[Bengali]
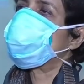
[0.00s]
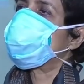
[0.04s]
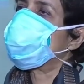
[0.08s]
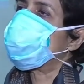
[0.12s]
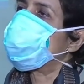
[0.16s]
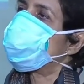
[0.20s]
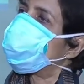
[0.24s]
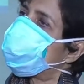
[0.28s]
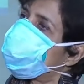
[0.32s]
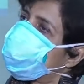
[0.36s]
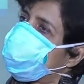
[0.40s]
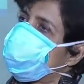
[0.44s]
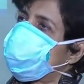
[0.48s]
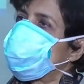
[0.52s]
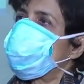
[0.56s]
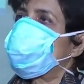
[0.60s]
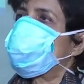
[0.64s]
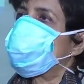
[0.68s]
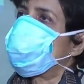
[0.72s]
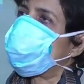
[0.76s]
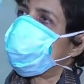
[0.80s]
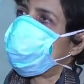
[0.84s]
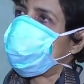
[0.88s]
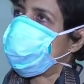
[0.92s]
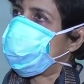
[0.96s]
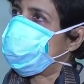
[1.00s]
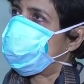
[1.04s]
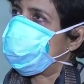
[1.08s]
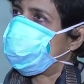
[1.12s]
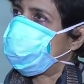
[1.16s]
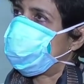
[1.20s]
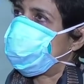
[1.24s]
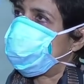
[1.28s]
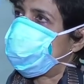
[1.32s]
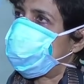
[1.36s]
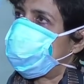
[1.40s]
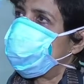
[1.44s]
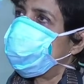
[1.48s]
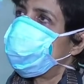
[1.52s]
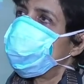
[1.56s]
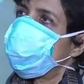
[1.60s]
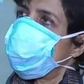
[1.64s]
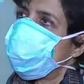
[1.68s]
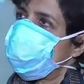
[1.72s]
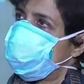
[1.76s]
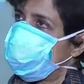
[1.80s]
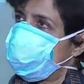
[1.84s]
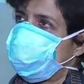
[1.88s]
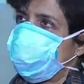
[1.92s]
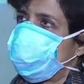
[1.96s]
যে গেলেও আমি একটা রিক্সায় উঠে যাই
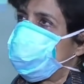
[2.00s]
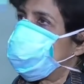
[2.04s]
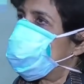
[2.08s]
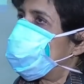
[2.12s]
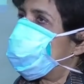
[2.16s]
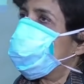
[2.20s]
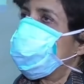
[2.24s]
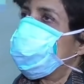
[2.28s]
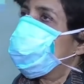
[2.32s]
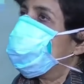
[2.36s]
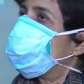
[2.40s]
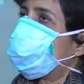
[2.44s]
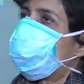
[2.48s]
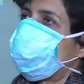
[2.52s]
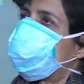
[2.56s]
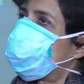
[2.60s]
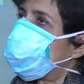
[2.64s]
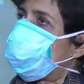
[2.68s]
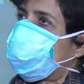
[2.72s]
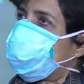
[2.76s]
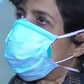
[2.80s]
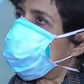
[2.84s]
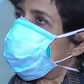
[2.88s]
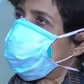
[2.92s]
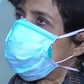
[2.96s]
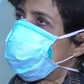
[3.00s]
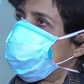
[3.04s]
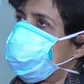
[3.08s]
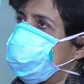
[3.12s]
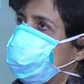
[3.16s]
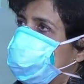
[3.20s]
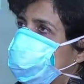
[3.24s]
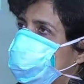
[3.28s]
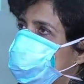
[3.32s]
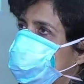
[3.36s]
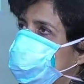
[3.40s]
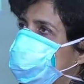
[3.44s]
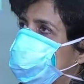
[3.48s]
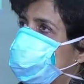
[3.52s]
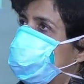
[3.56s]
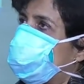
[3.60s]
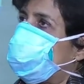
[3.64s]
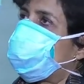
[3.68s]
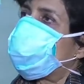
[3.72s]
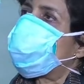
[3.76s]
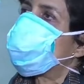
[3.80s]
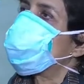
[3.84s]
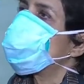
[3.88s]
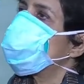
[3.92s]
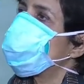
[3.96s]
উঠে যাই আমি হাঁটতে চাই না
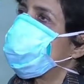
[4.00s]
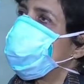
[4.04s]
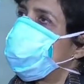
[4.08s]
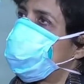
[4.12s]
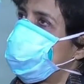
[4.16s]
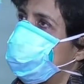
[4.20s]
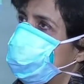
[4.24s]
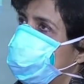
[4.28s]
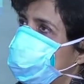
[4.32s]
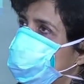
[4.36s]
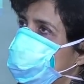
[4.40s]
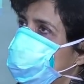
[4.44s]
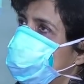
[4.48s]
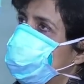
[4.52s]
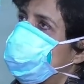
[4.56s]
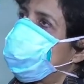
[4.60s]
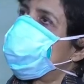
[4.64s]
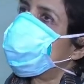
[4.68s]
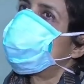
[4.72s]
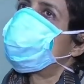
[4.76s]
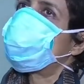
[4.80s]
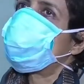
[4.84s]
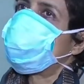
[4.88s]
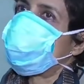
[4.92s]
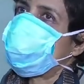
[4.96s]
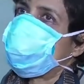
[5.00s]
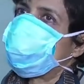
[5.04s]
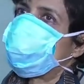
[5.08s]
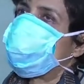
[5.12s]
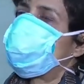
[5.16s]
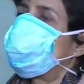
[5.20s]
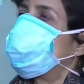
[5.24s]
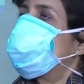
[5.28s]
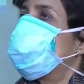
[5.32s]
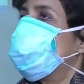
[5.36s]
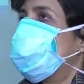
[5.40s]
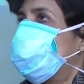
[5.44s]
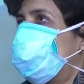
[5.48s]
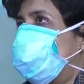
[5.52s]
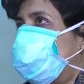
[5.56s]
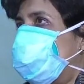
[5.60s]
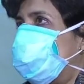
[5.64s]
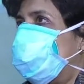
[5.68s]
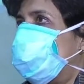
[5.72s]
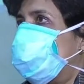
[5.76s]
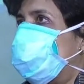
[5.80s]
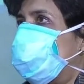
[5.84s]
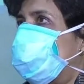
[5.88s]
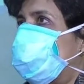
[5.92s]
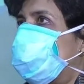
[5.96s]
খেলাধুলা করি না টিভির সামনে
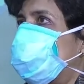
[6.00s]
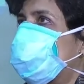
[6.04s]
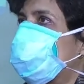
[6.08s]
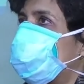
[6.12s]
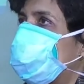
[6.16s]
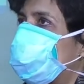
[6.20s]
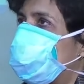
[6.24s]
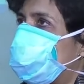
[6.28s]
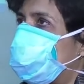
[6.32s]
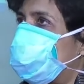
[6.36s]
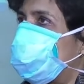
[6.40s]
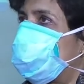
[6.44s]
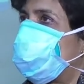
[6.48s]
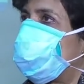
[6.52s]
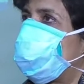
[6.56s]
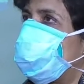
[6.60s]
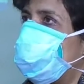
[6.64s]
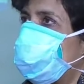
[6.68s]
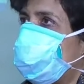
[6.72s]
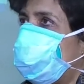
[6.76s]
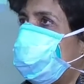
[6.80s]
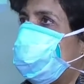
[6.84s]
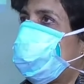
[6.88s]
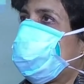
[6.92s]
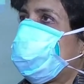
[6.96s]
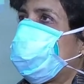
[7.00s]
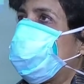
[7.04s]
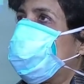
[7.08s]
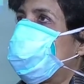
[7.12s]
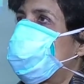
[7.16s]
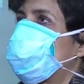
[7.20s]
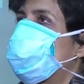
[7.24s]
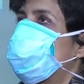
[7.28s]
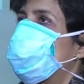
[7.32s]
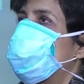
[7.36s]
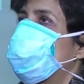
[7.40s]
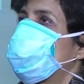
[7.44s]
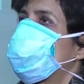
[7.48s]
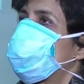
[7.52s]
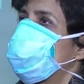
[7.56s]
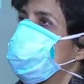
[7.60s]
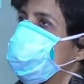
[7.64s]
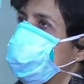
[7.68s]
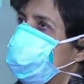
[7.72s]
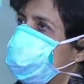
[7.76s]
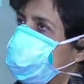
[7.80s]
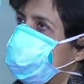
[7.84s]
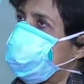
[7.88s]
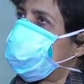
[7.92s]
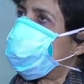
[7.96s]
টিভি দেখি তো আমার খেলাধুলা করতে
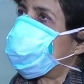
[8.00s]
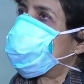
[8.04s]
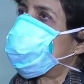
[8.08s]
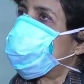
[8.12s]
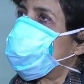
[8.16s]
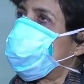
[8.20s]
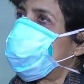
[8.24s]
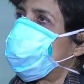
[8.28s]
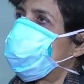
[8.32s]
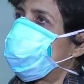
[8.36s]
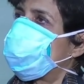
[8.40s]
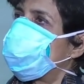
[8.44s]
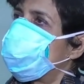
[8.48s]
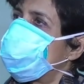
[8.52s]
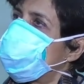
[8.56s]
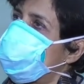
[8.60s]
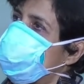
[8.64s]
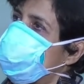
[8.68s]
হবে খেতে হবে